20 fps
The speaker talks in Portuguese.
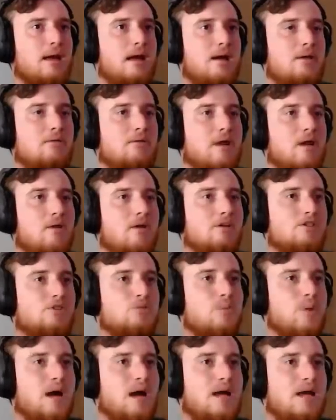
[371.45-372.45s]
É um
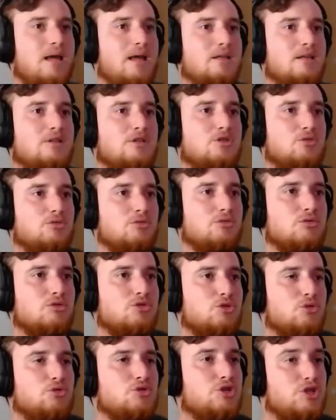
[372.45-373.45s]
negócio mais su
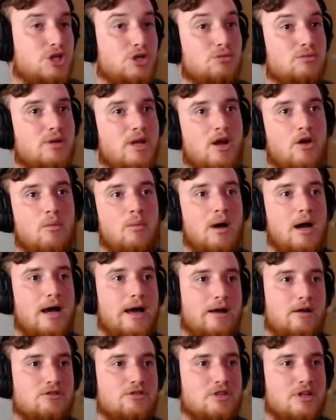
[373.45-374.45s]
sutil, né? Uma
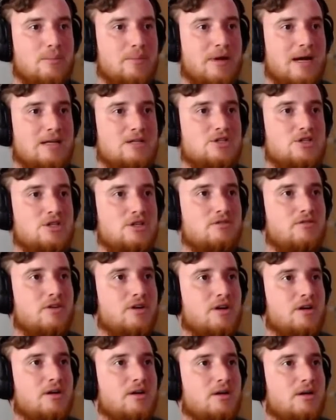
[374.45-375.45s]
aerodinâmica
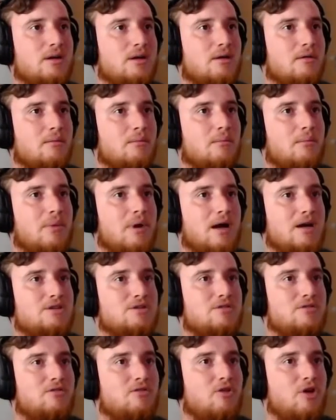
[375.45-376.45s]
ativa, mas
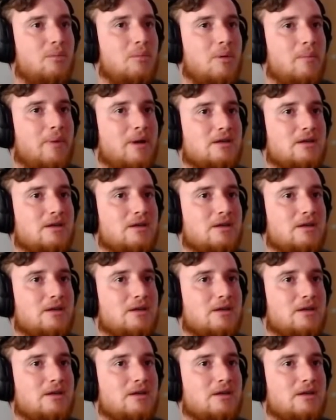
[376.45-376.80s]
de forma